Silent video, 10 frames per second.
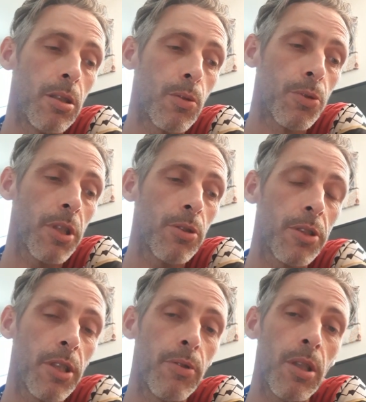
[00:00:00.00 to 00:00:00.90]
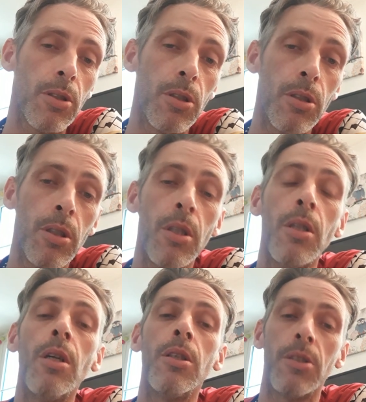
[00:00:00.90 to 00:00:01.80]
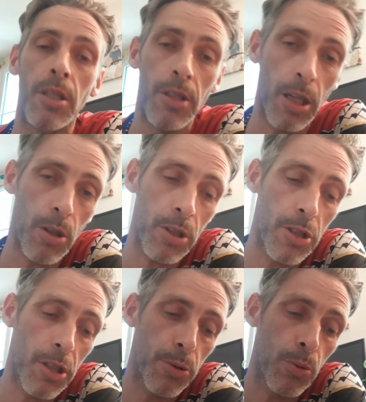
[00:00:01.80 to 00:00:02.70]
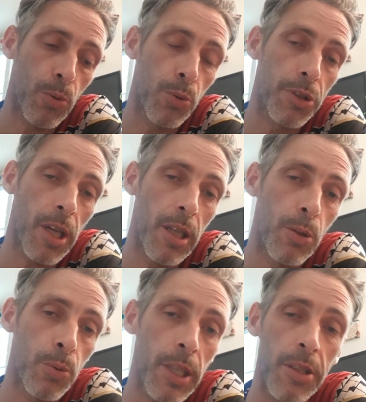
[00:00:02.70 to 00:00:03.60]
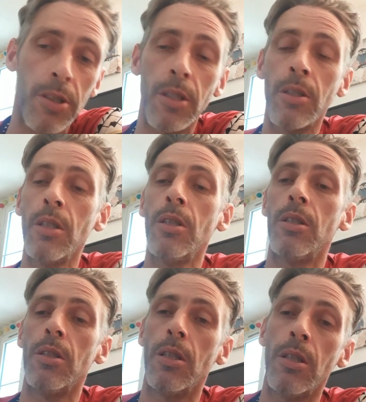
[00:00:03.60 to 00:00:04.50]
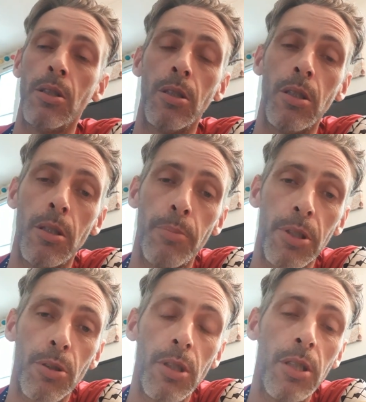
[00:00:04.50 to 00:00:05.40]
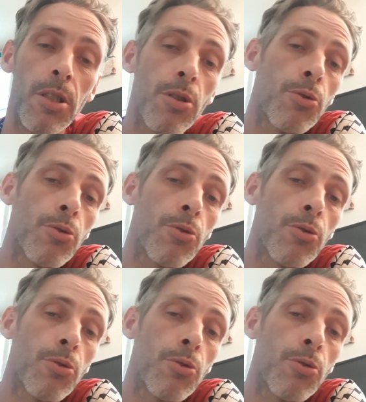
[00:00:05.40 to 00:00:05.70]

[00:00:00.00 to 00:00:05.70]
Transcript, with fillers: concernant à savoir d'être d'accord déjà sur le constat et le contexte, Hein, euh, parce qu'il y a des gens